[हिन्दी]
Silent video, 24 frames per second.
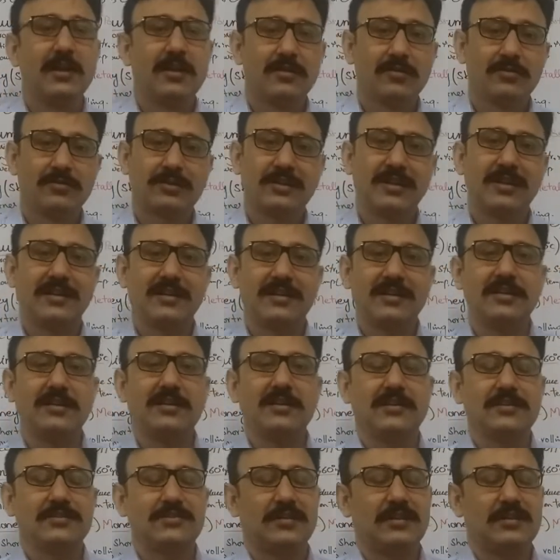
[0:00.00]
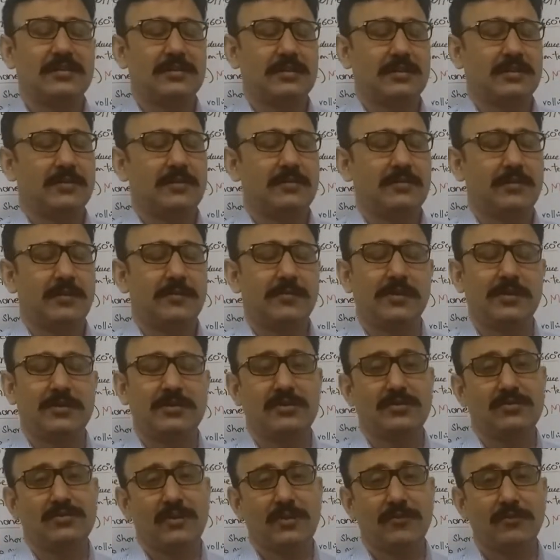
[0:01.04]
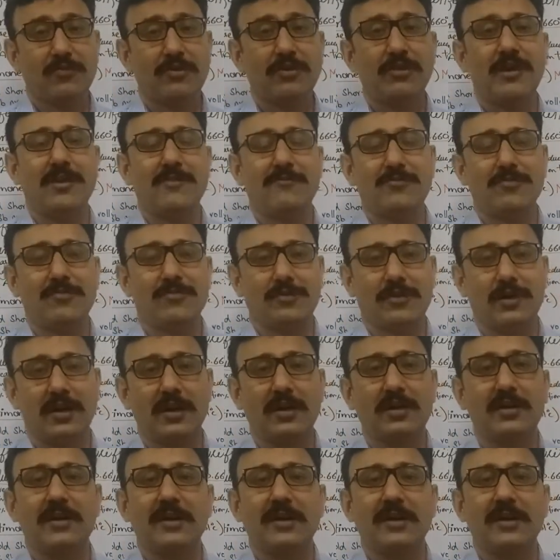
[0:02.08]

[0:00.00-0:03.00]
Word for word: उसका रिक्रिस्टलाइजेशन टेम्परेचर जो है वो कम होगा